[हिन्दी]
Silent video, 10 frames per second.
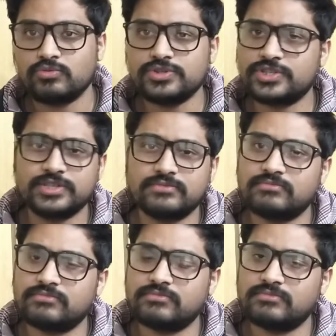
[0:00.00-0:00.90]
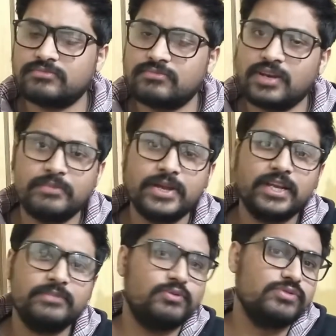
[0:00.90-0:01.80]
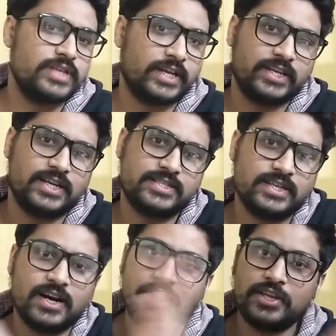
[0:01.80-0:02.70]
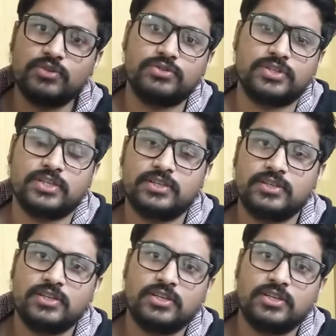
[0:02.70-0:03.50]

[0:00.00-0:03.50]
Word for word: कुछ लम्हे के लिए भूल जाए कि यहाँ से अर्निंग होती है